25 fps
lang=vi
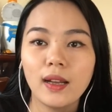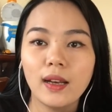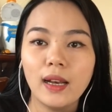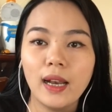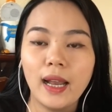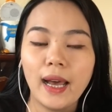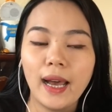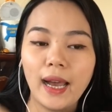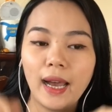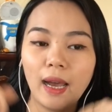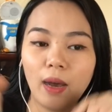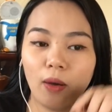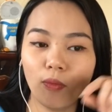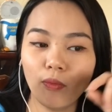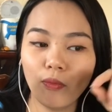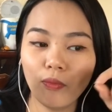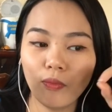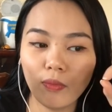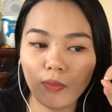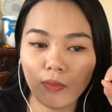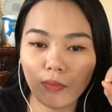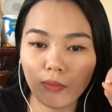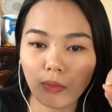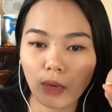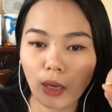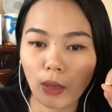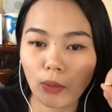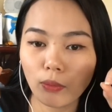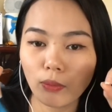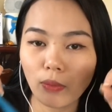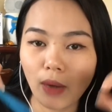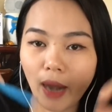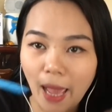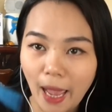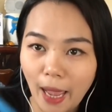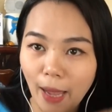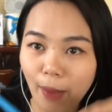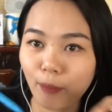là ổng ổng
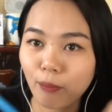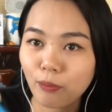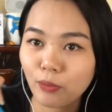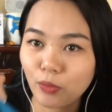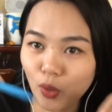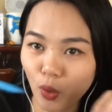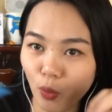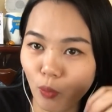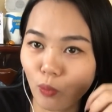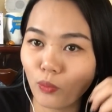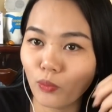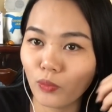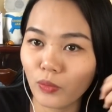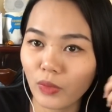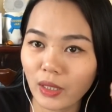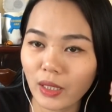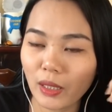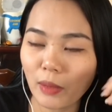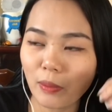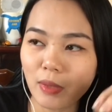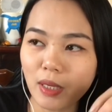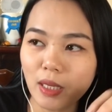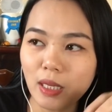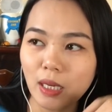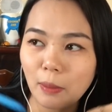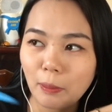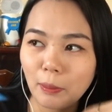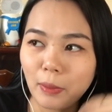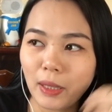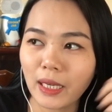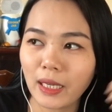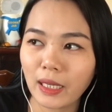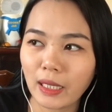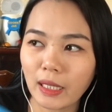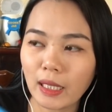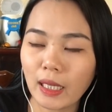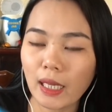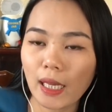làm chung giống như là
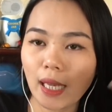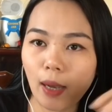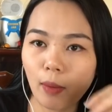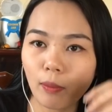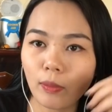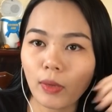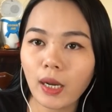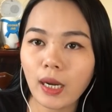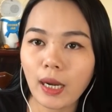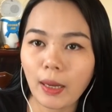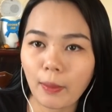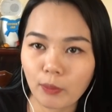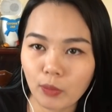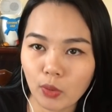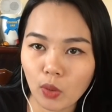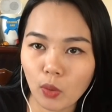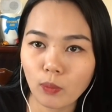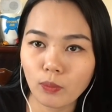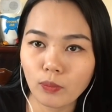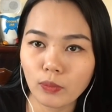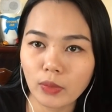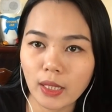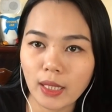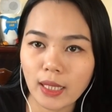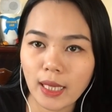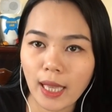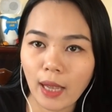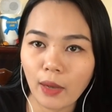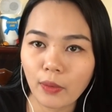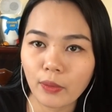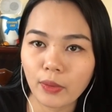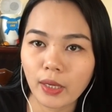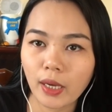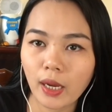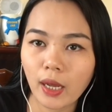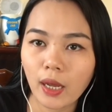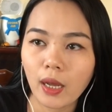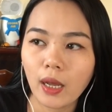mình với ông đó làm chung với nhau
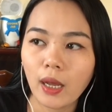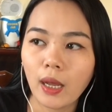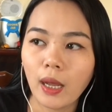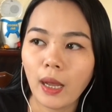vậy đó.